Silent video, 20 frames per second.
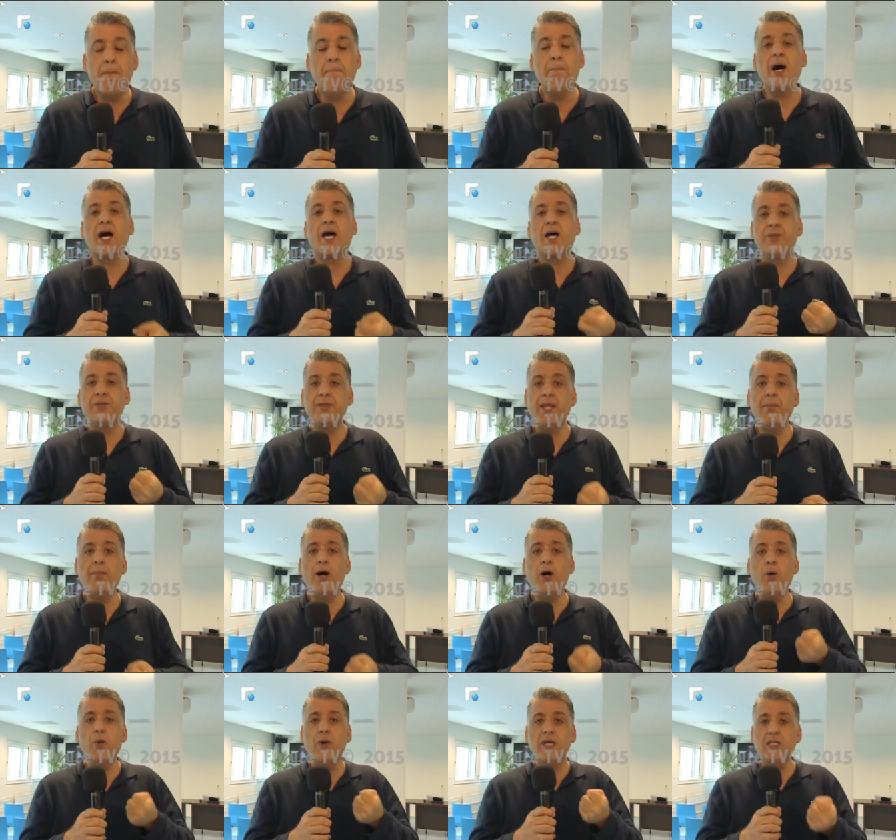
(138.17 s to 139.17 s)
ما
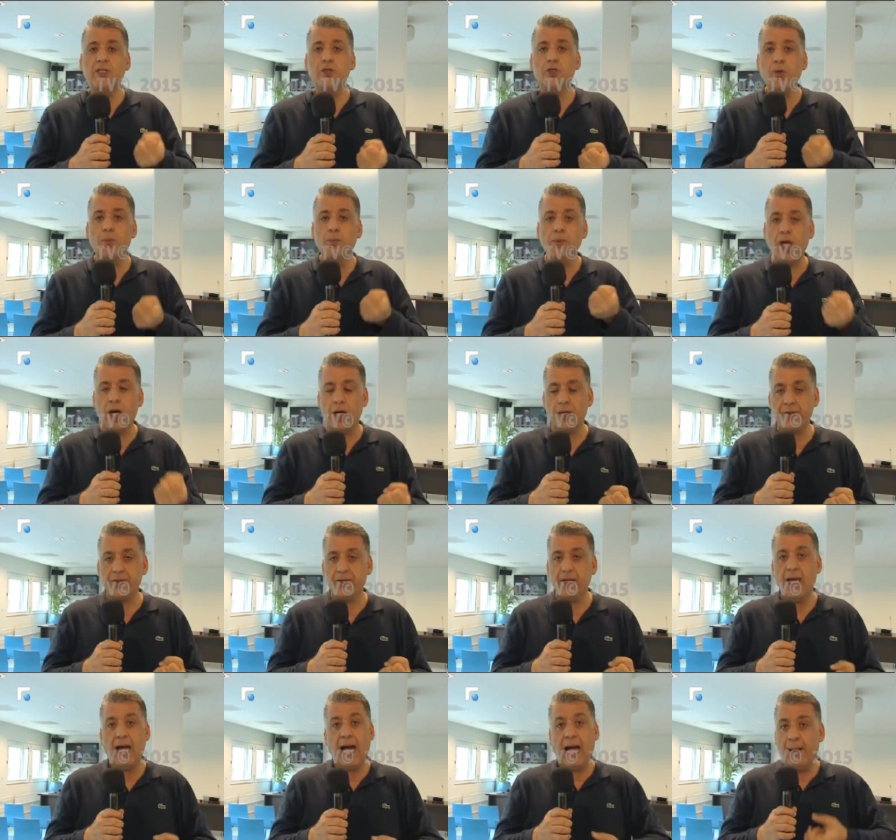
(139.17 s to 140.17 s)
قدمه وليد جملاط
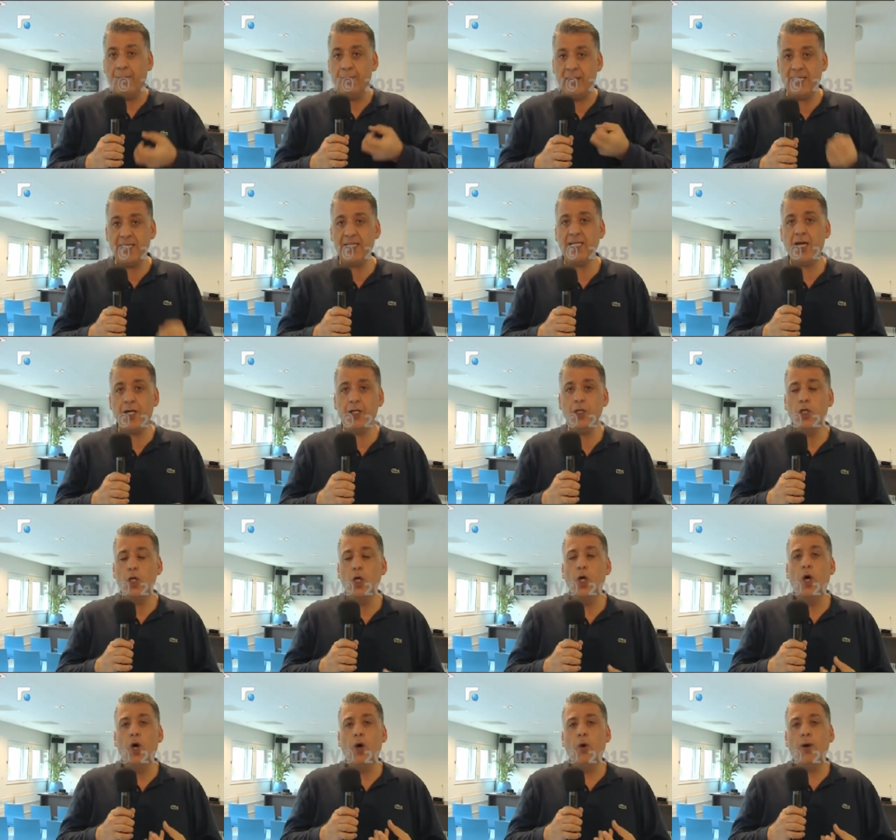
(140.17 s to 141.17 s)
عمليا
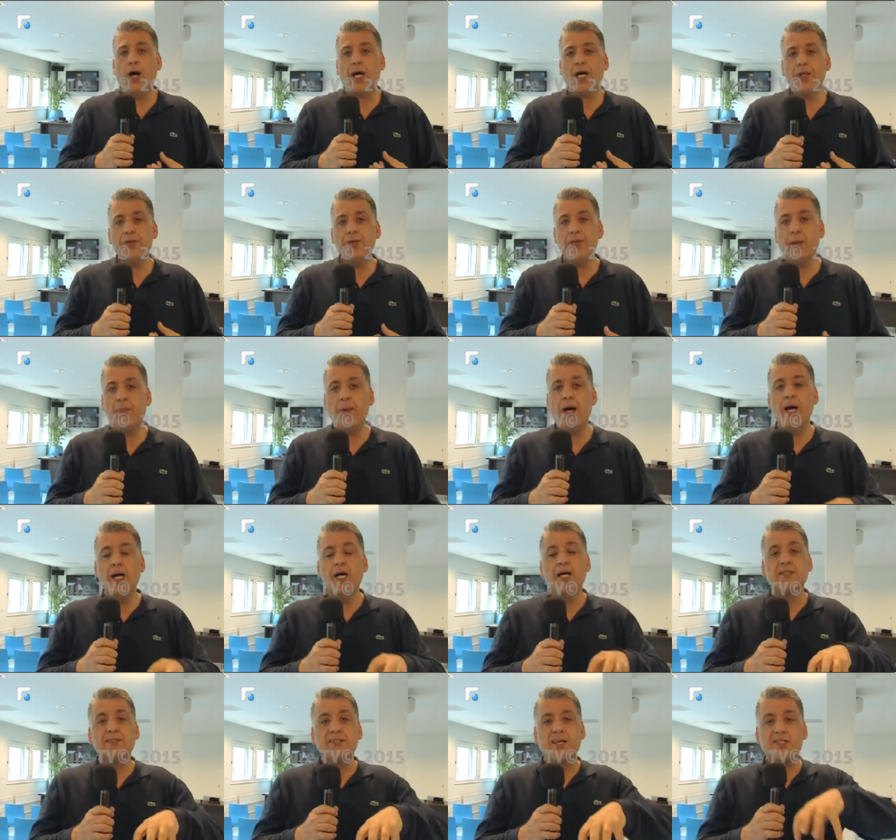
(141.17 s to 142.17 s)
هو قدم
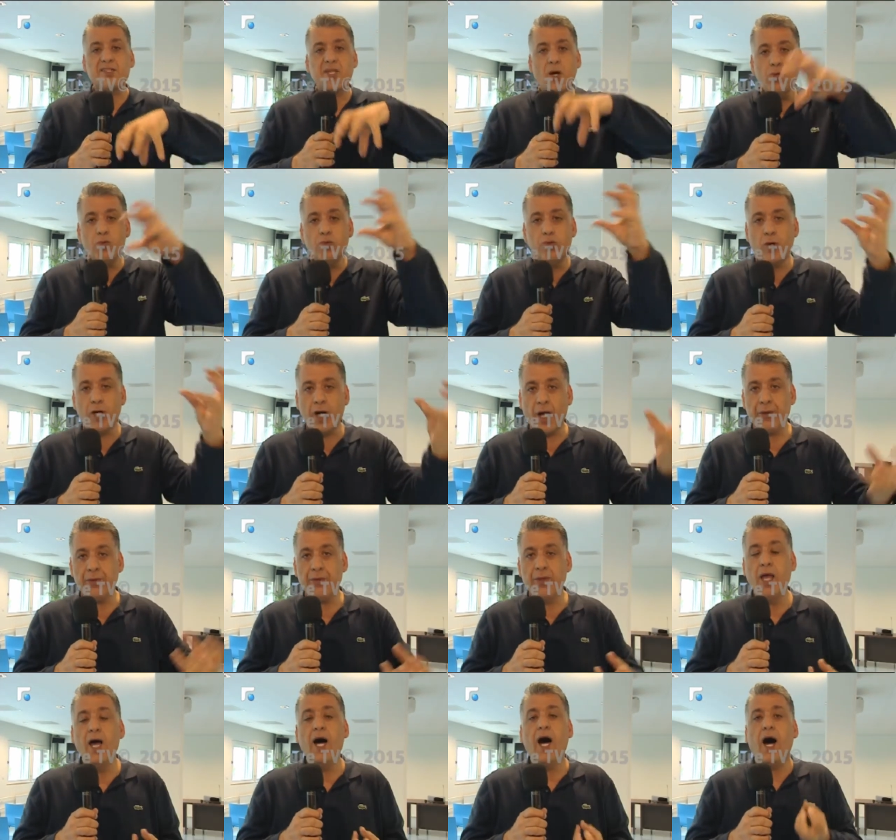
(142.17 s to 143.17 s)
تصورا
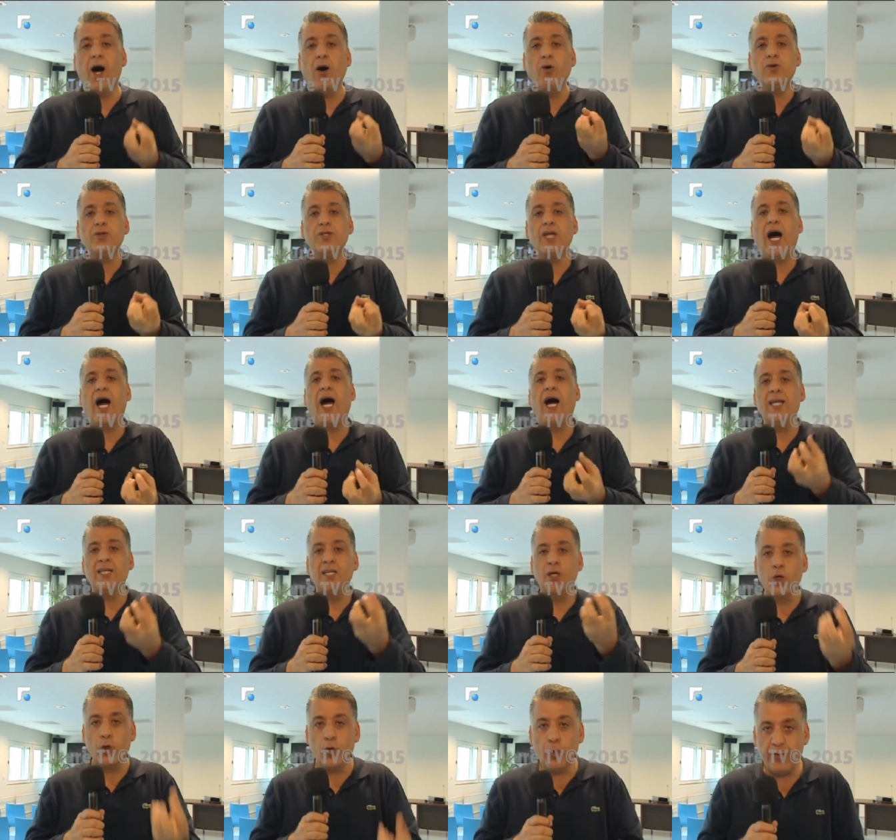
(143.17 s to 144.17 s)
أوضح
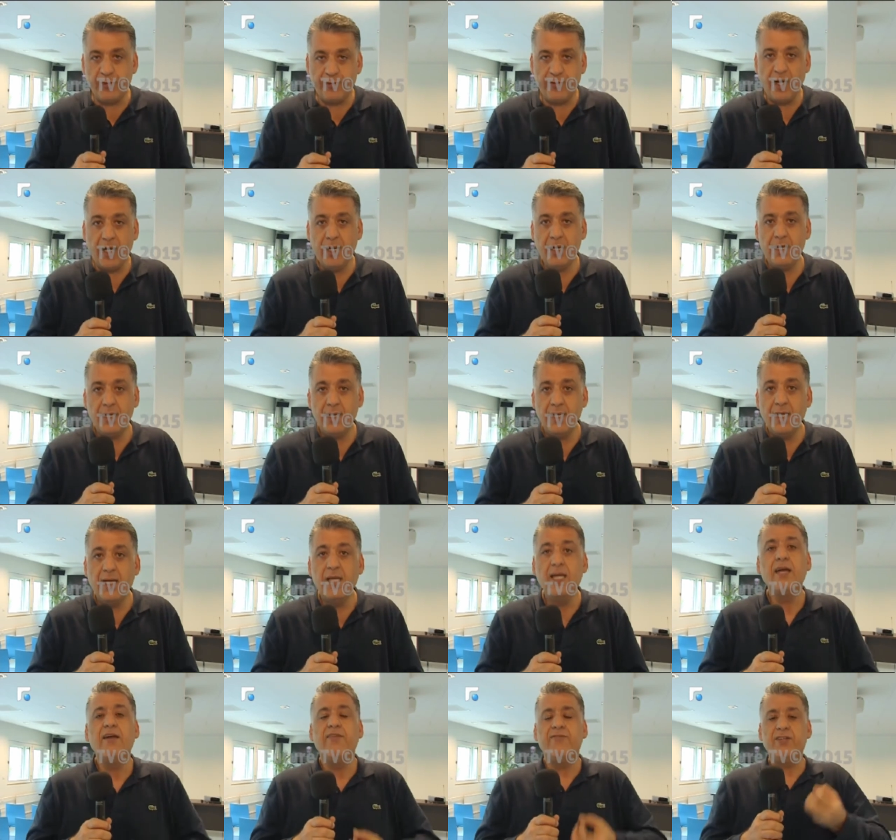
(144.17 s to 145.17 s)
للغرفة
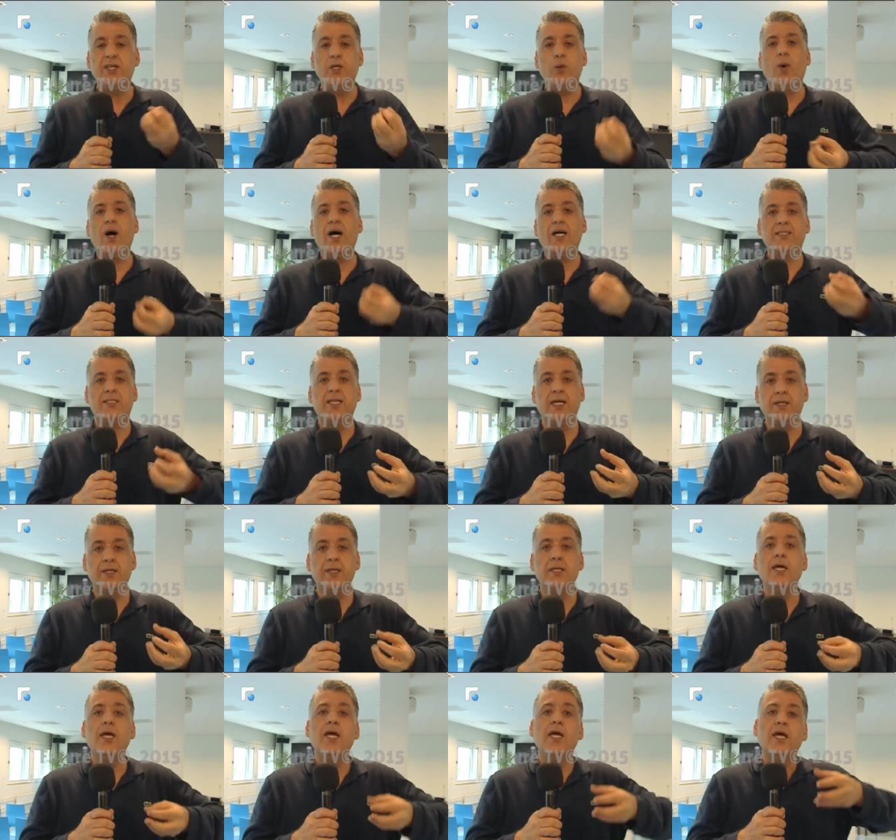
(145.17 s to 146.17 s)
في وقت
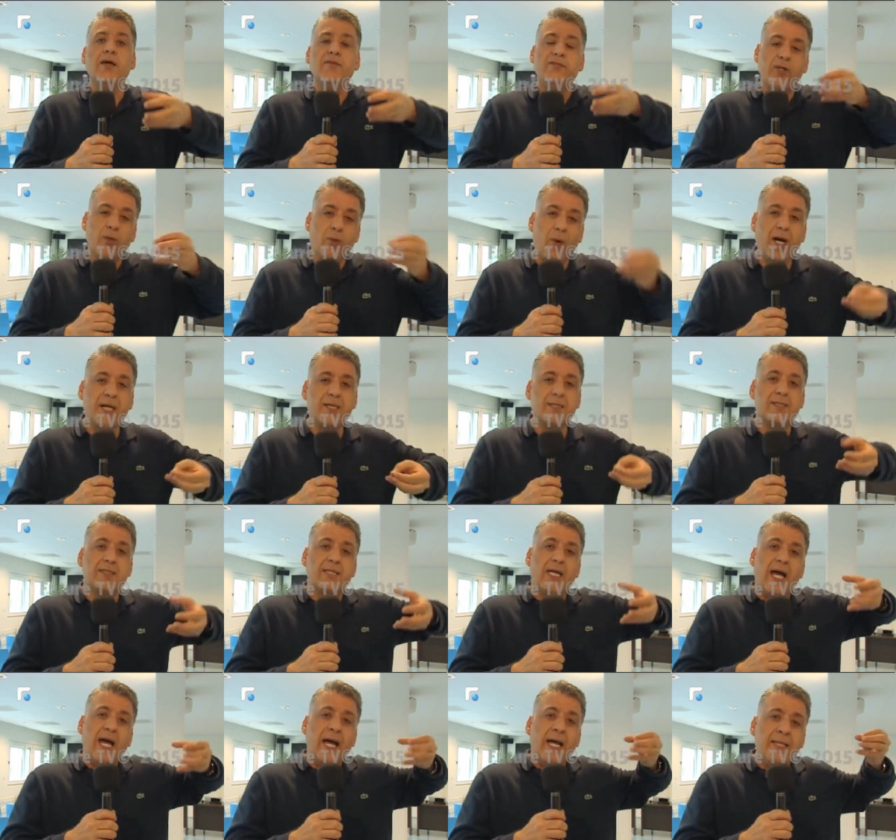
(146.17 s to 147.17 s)
في وقت
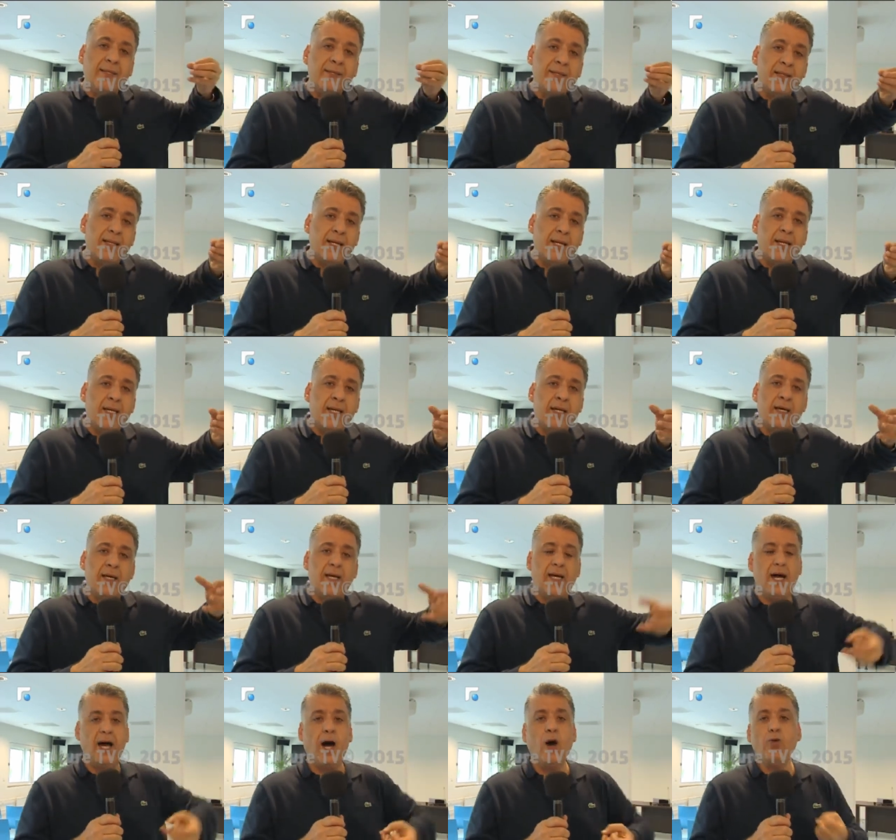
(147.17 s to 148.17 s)
أن آه،
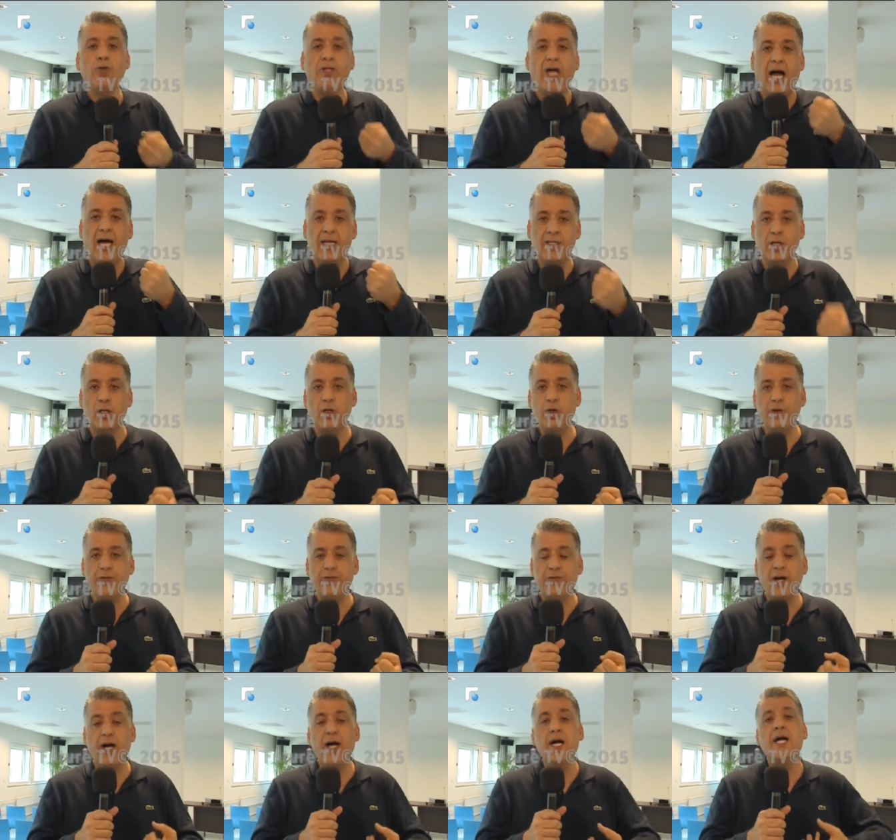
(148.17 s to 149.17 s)
أوضح
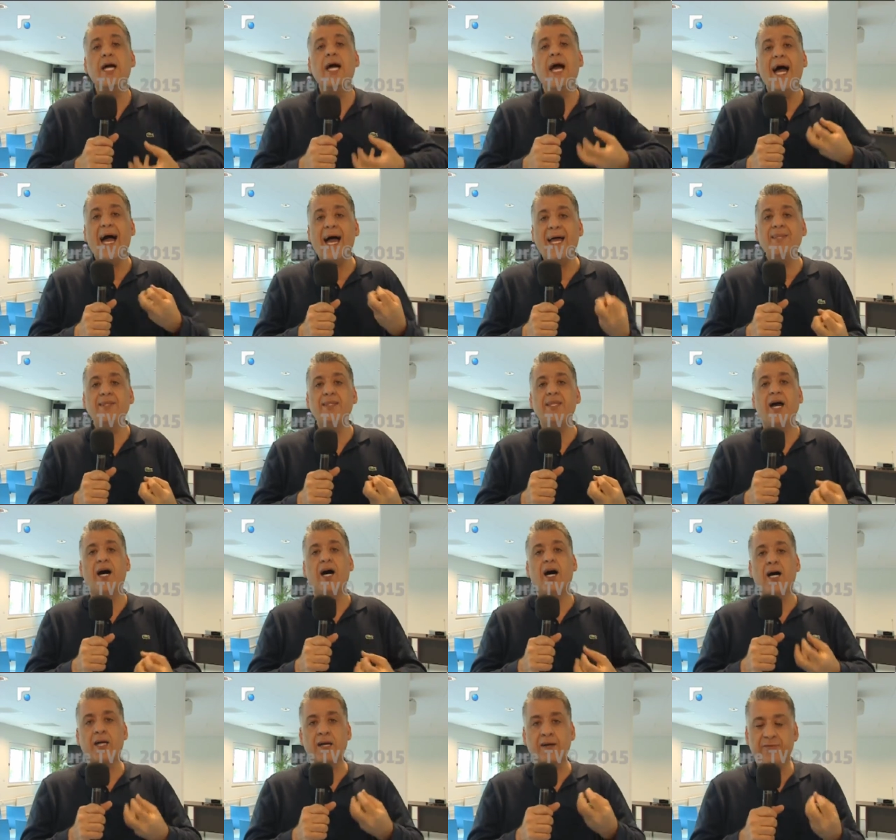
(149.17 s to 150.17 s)
للغرفة أن
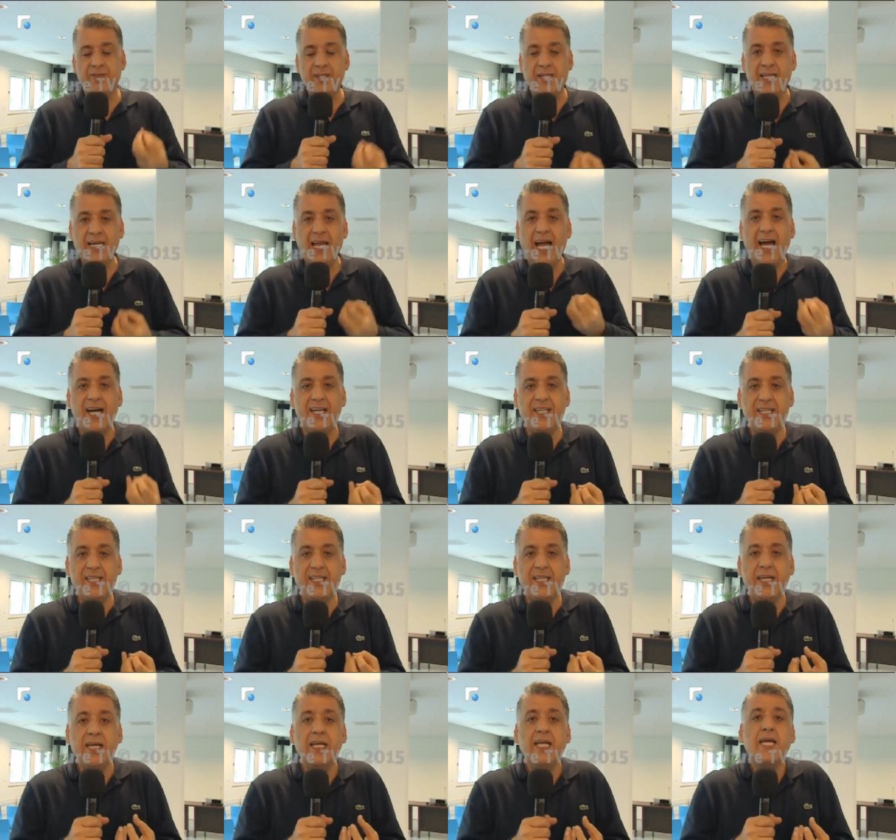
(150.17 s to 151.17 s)
رفيق
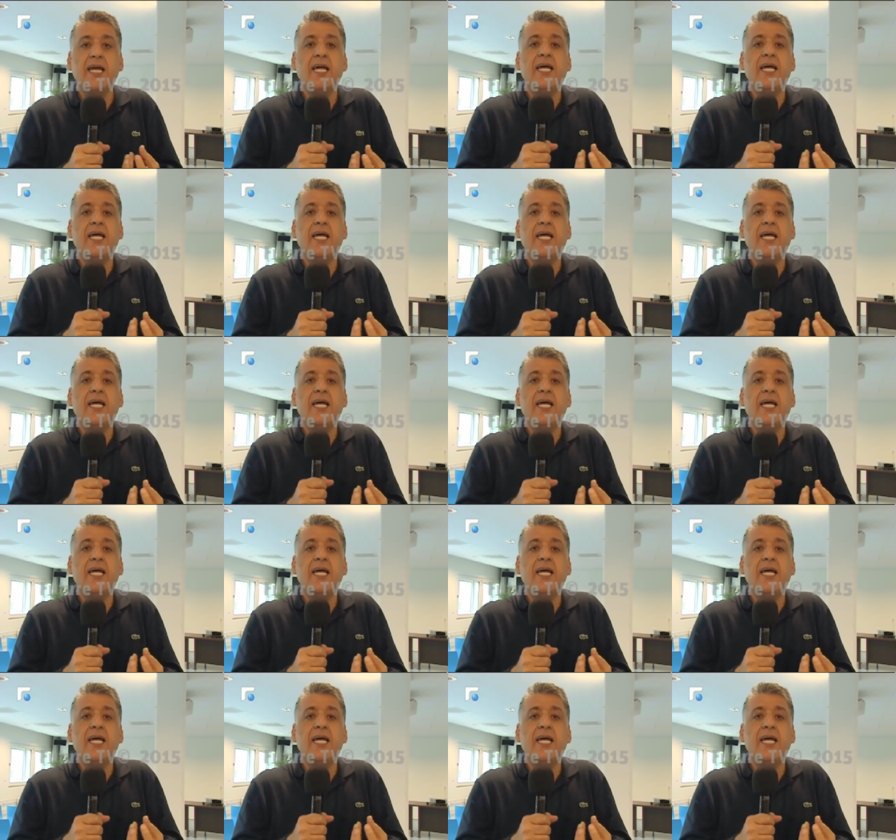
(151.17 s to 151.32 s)
الحريري